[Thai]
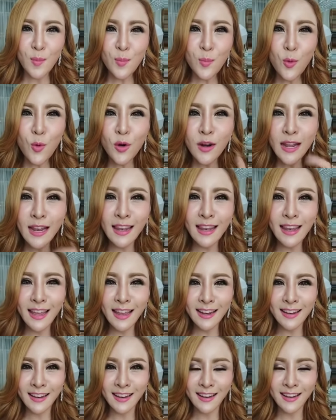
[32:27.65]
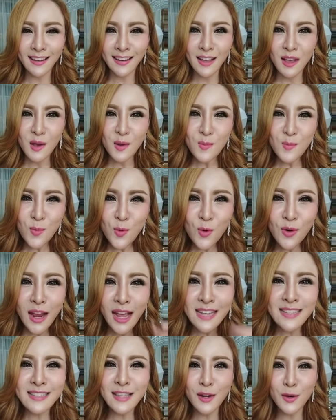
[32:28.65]
พูดเล่นๆพูด
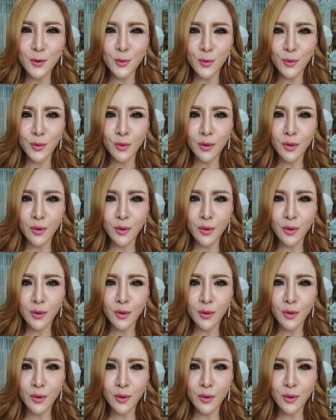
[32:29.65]
ให้สนุก